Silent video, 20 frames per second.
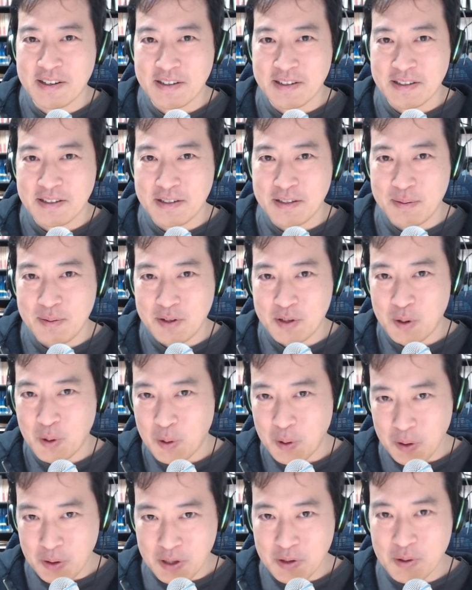自分の
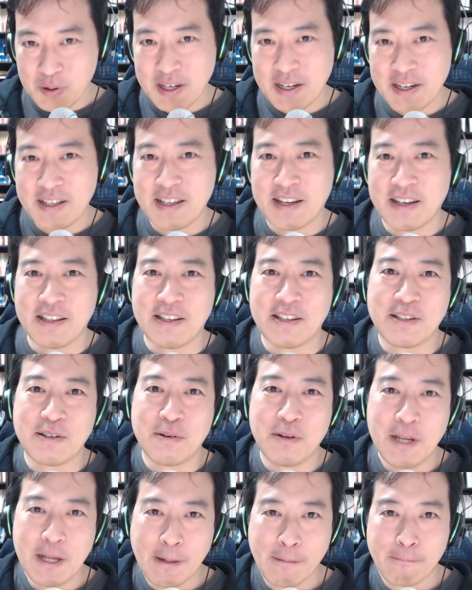本業でやりたいんで
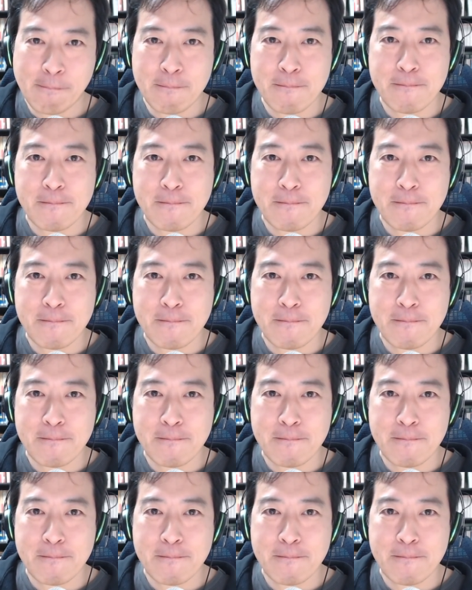すよね。